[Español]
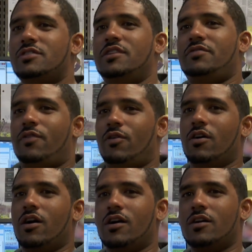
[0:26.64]
con Lucy
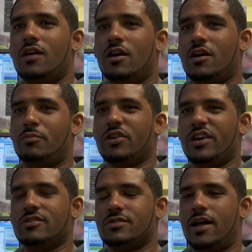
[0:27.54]
desde hace un
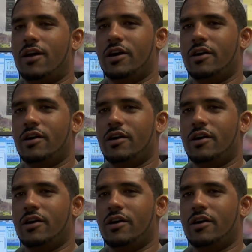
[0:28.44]
par de años